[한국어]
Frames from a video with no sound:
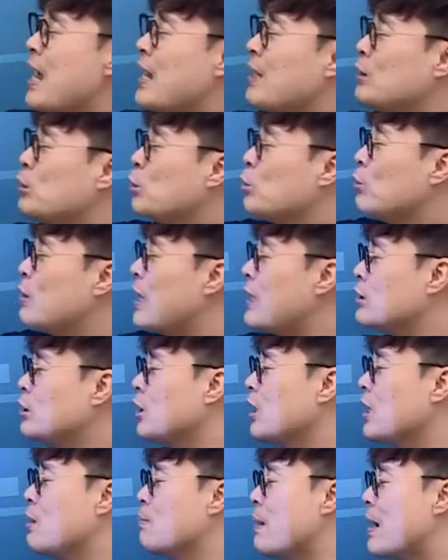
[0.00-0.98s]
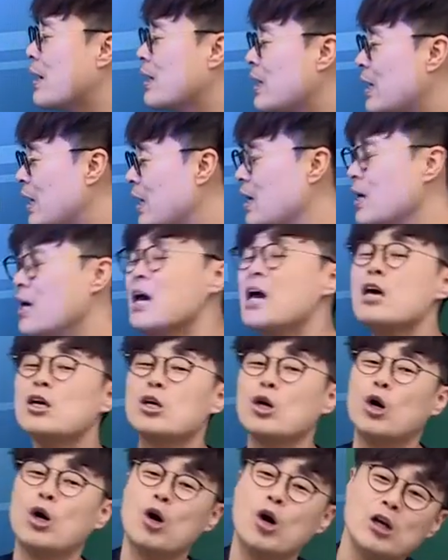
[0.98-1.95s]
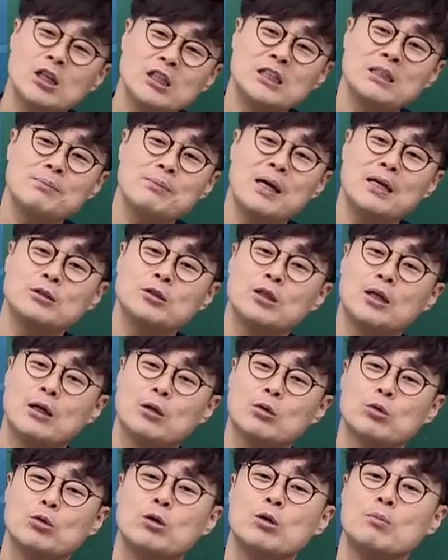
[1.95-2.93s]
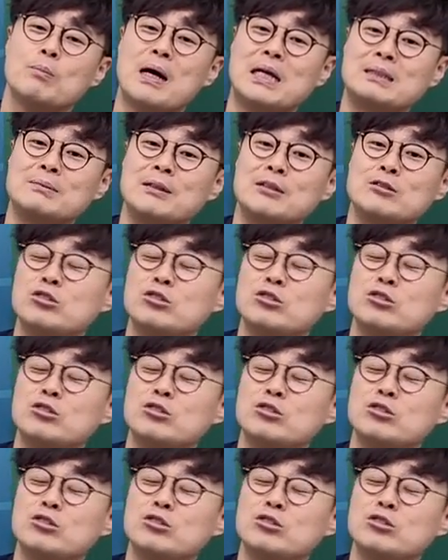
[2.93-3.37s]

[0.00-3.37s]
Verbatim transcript: 행동 강령 방향에 맞게 열심히 하셔갖고 마지막